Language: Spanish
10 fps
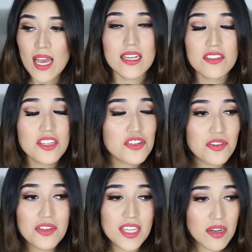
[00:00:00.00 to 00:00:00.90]
Entonces
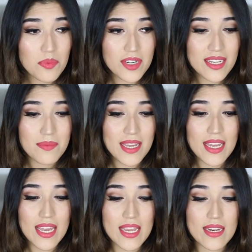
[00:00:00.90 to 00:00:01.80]
yo no quiero
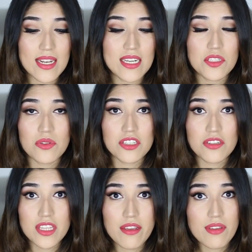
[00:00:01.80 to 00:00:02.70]
ponerme en la
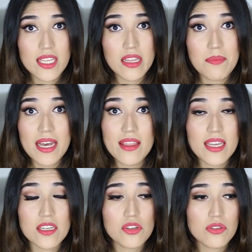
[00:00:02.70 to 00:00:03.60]
situación de víctima
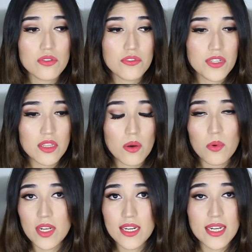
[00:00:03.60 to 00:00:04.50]
de que yo estoy sufriendo
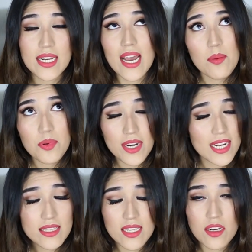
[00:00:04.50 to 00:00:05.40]
bullying ni nada por
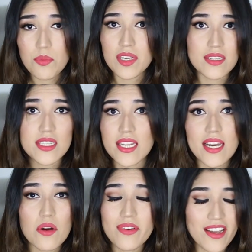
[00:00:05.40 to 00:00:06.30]
el estilo porque
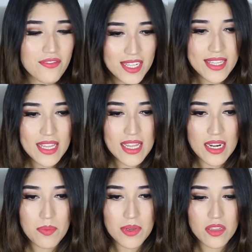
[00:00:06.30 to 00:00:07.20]
sería una falta de
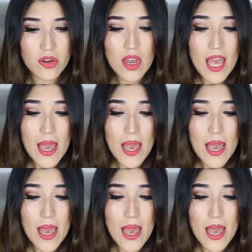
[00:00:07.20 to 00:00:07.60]
respeto